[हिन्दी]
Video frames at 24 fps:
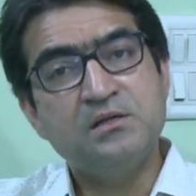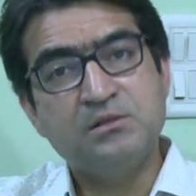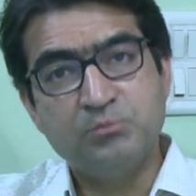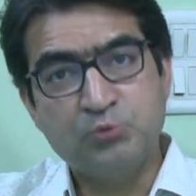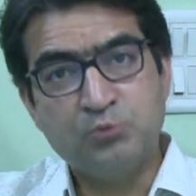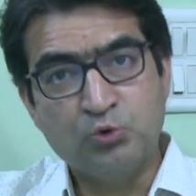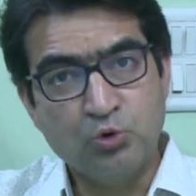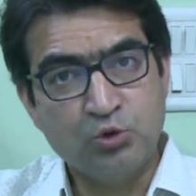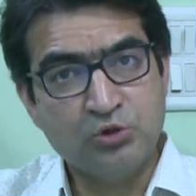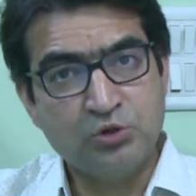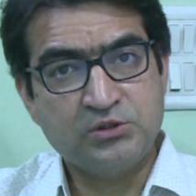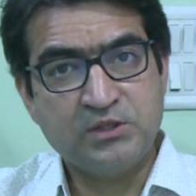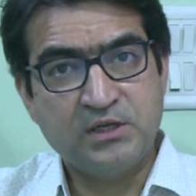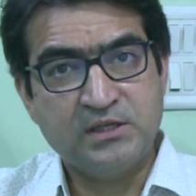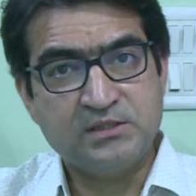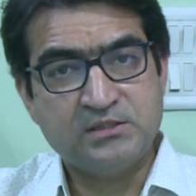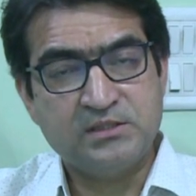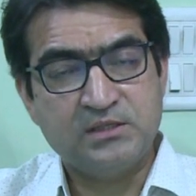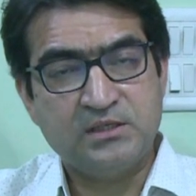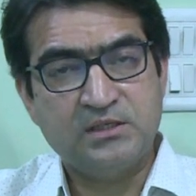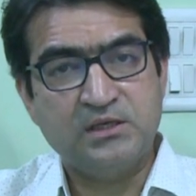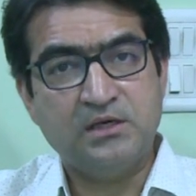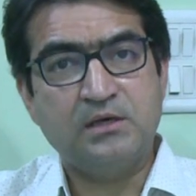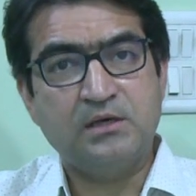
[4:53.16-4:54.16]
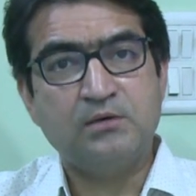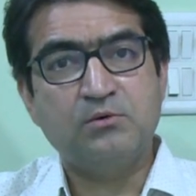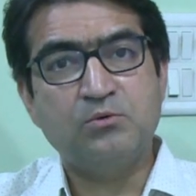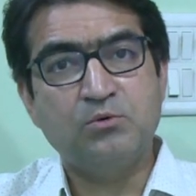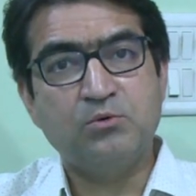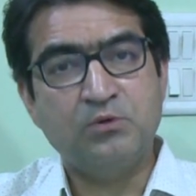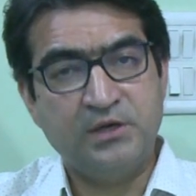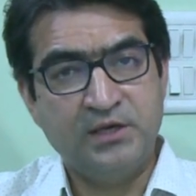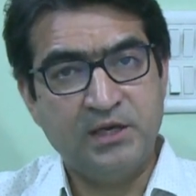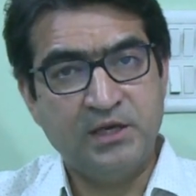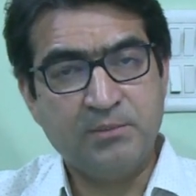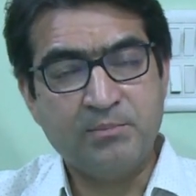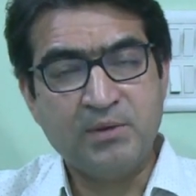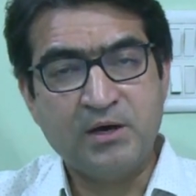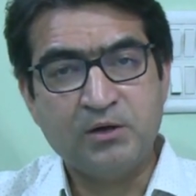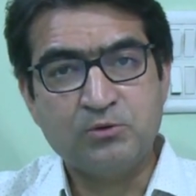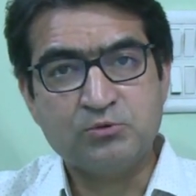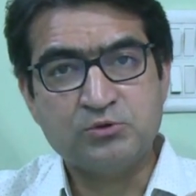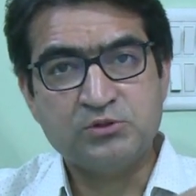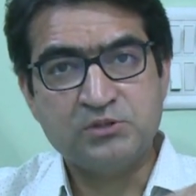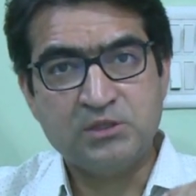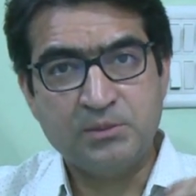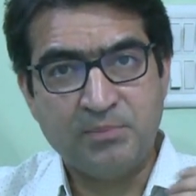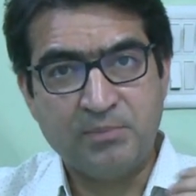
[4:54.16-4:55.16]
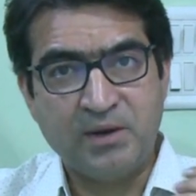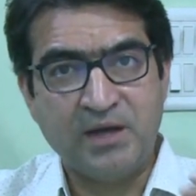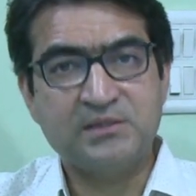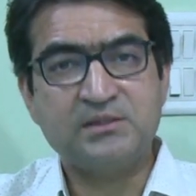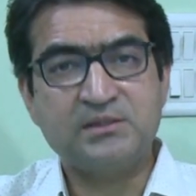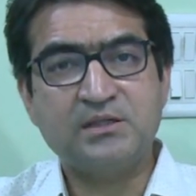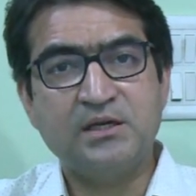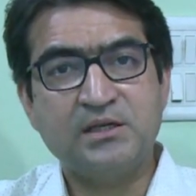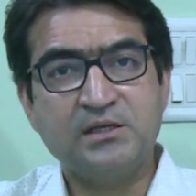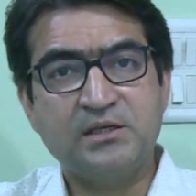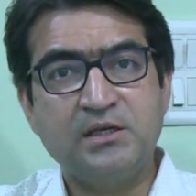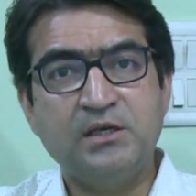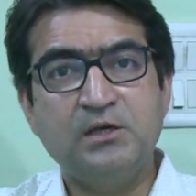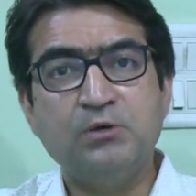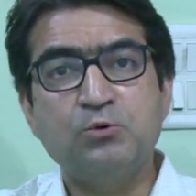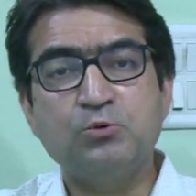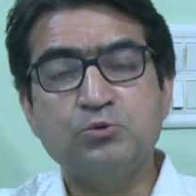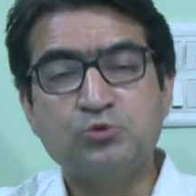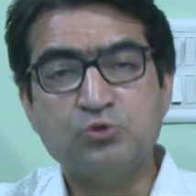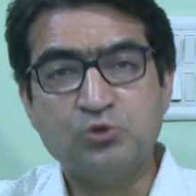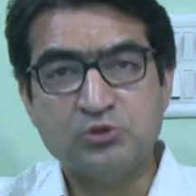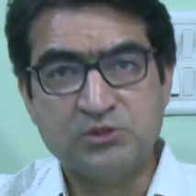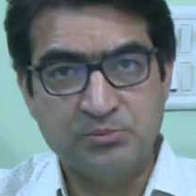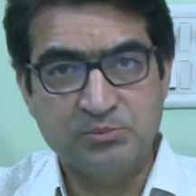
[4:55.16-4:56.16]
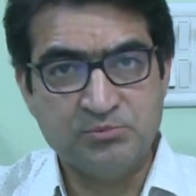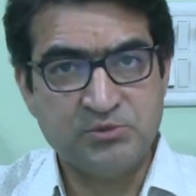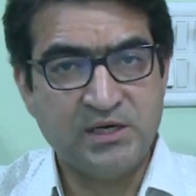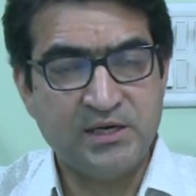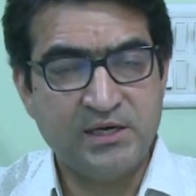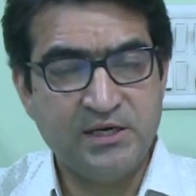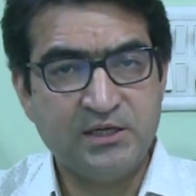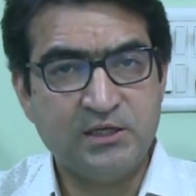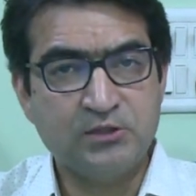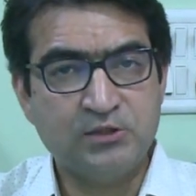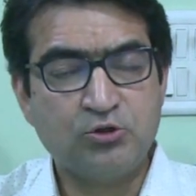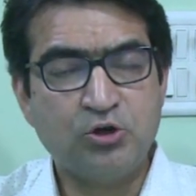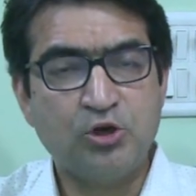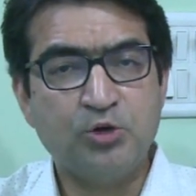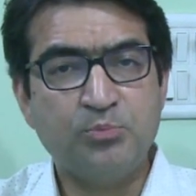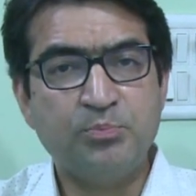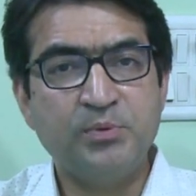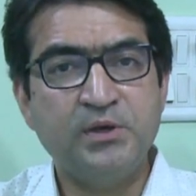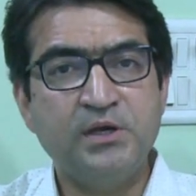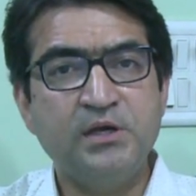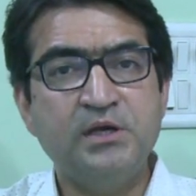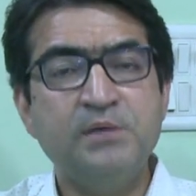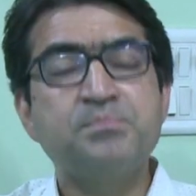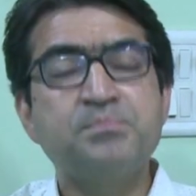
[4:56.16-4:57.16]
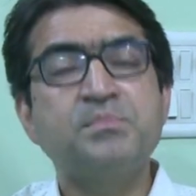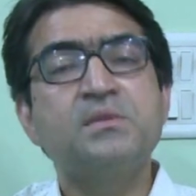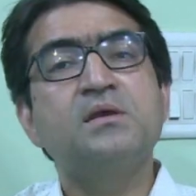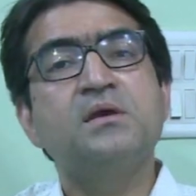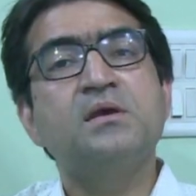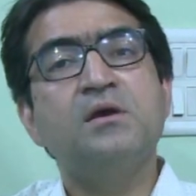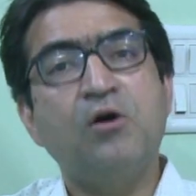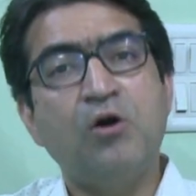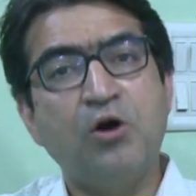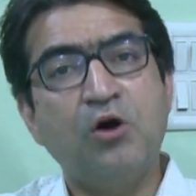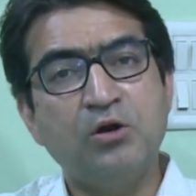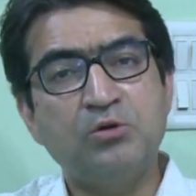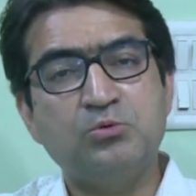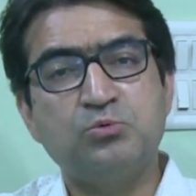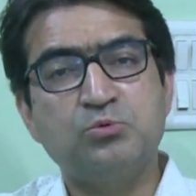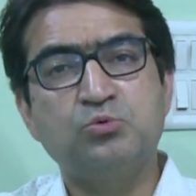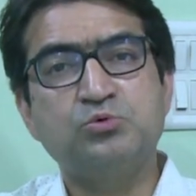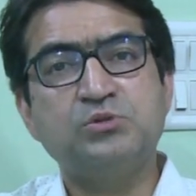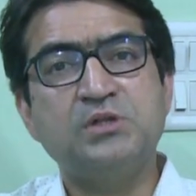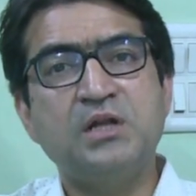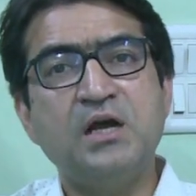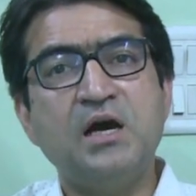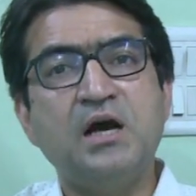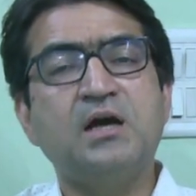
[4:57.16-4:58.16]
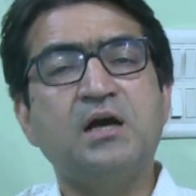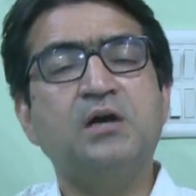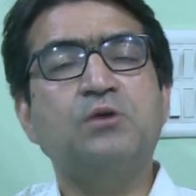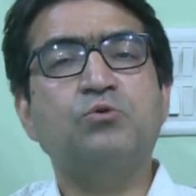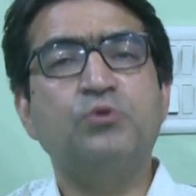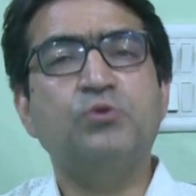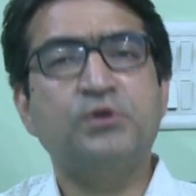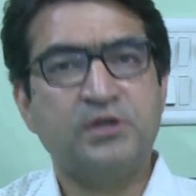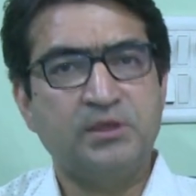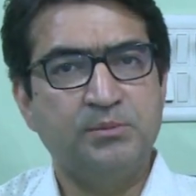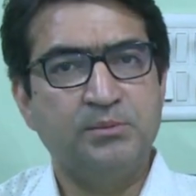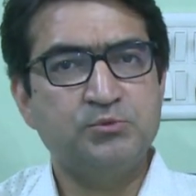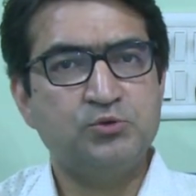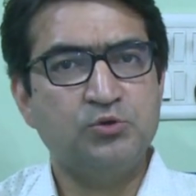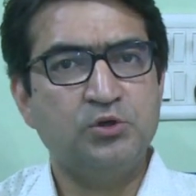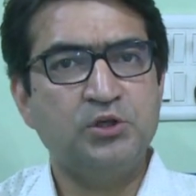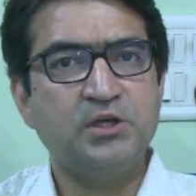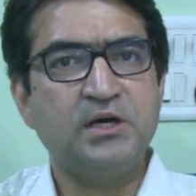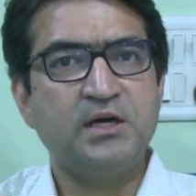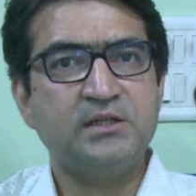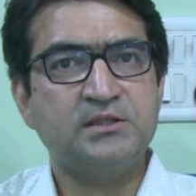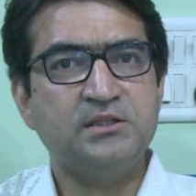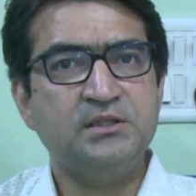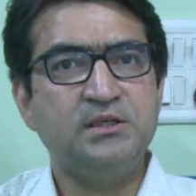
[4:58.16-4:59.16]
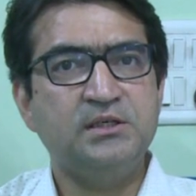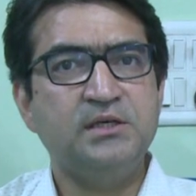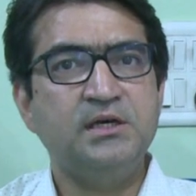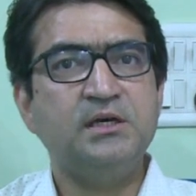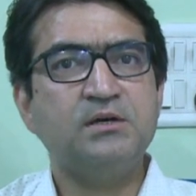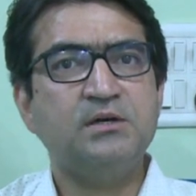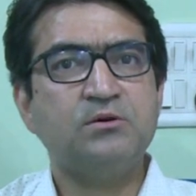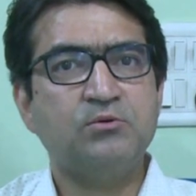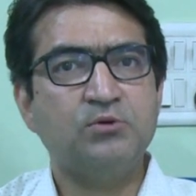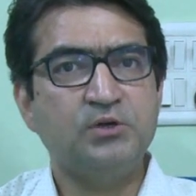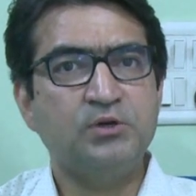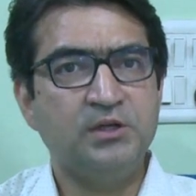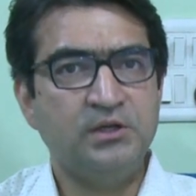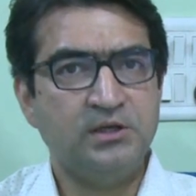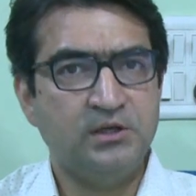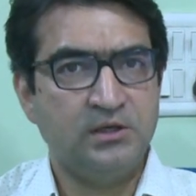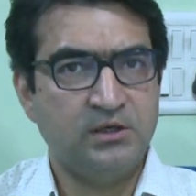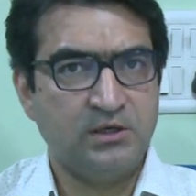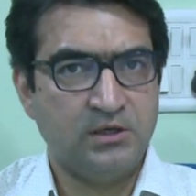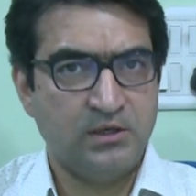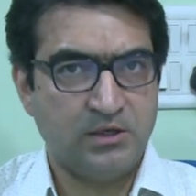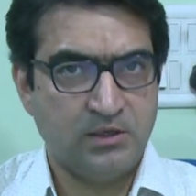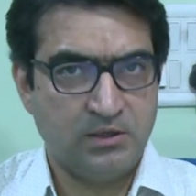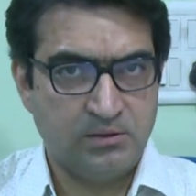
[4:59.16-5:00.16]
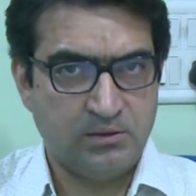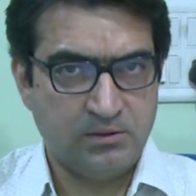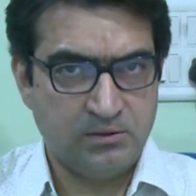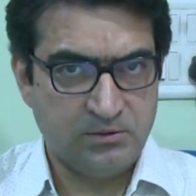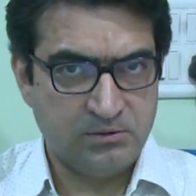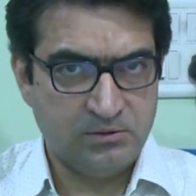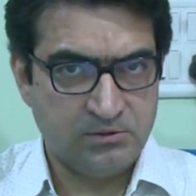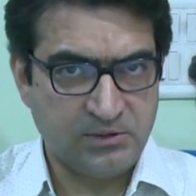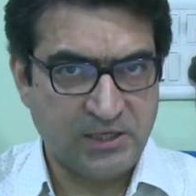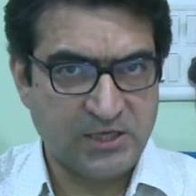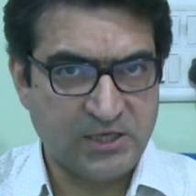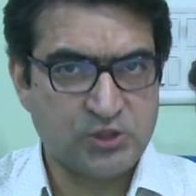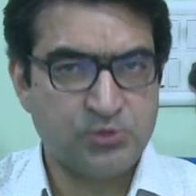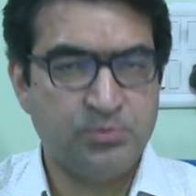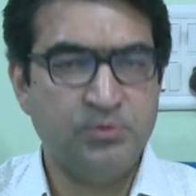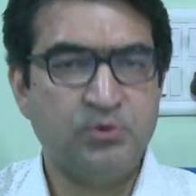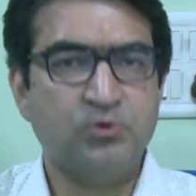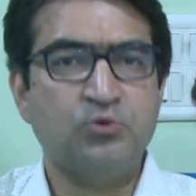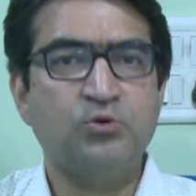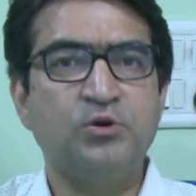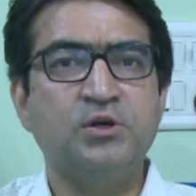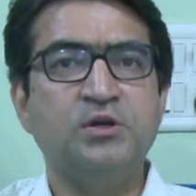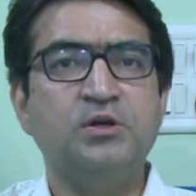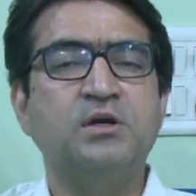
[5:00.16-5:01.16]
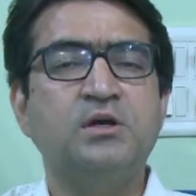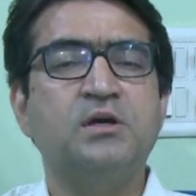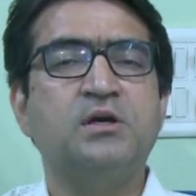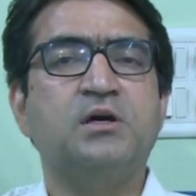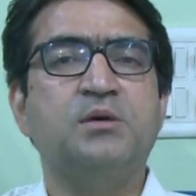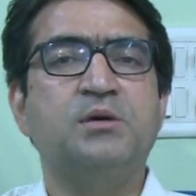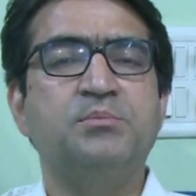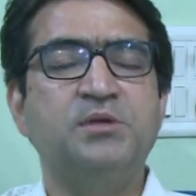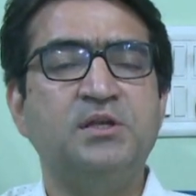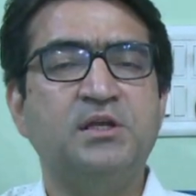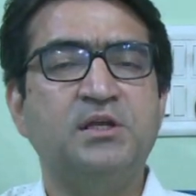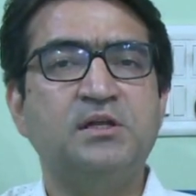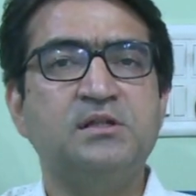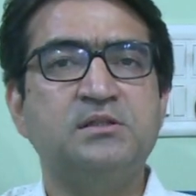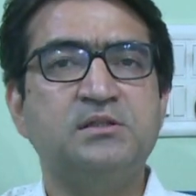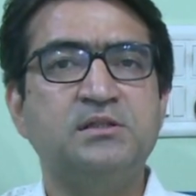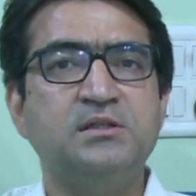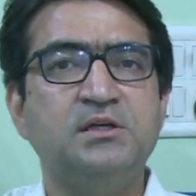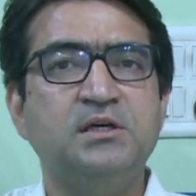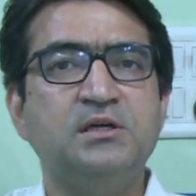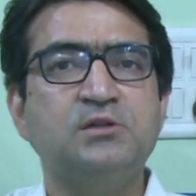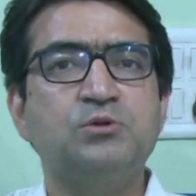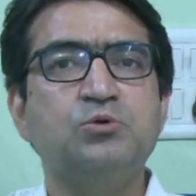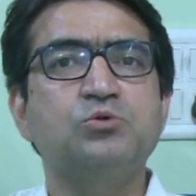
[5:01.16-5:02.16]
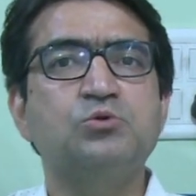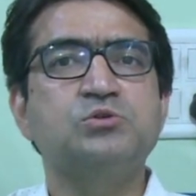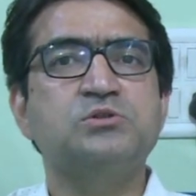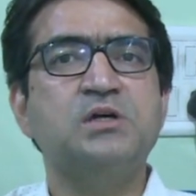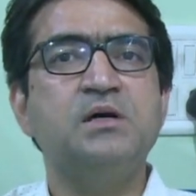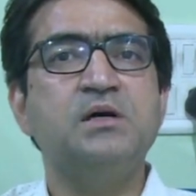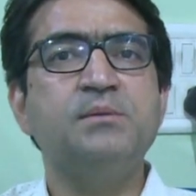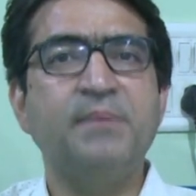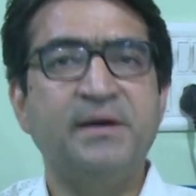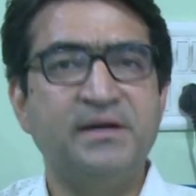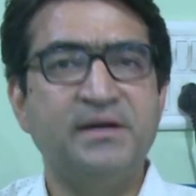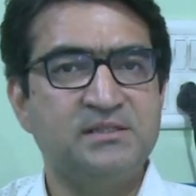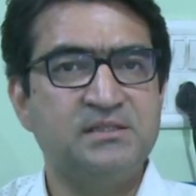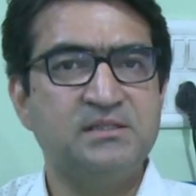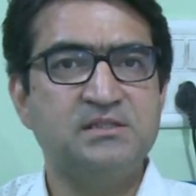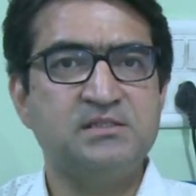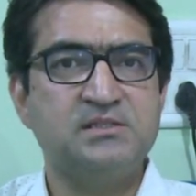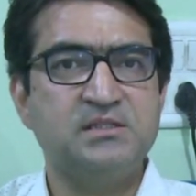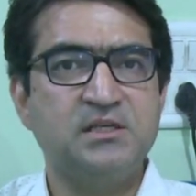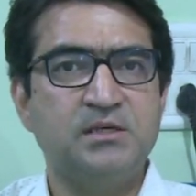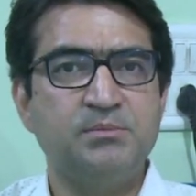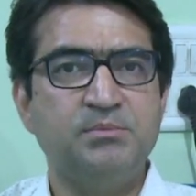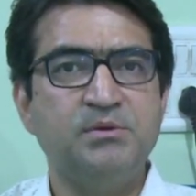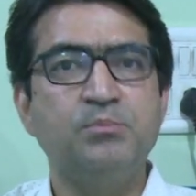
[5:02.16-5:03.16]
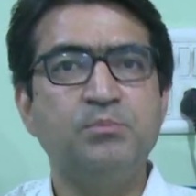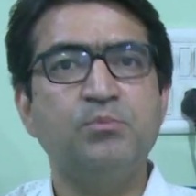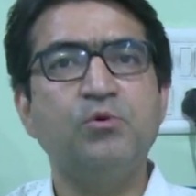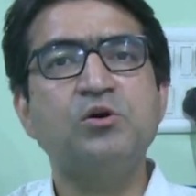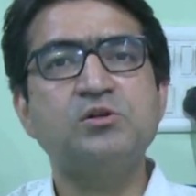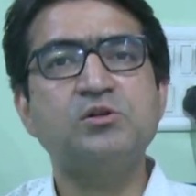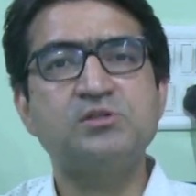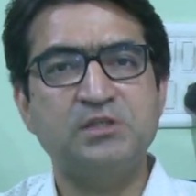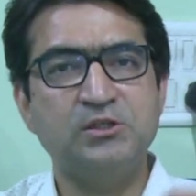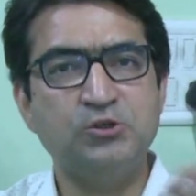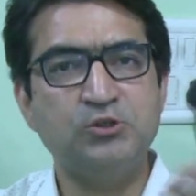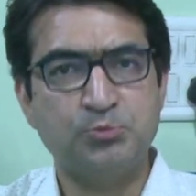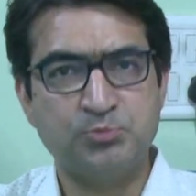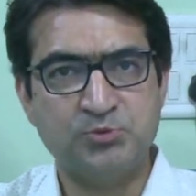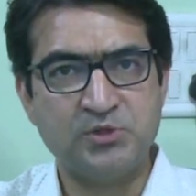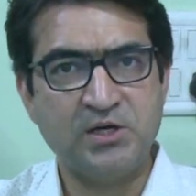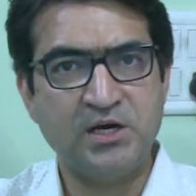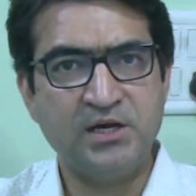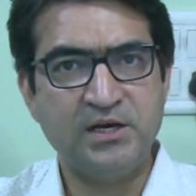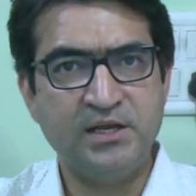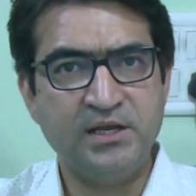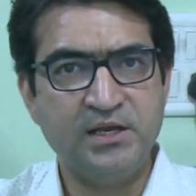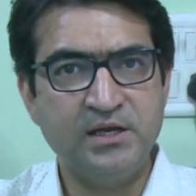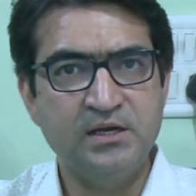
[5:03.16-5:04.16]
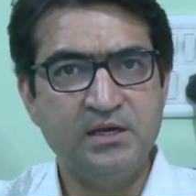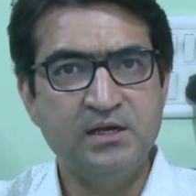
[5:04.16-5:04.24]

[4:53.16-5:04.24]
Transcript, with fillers: दोनों तरह से है एक बार उससे बात करके उसको समझाने के तौर पे और दूसरा अगर कोई कमज़ोरी आती है कोई टेस्ट में कोई कमी निकलती है तो उसका मेडिसिन से भी बहुत सही उपचार है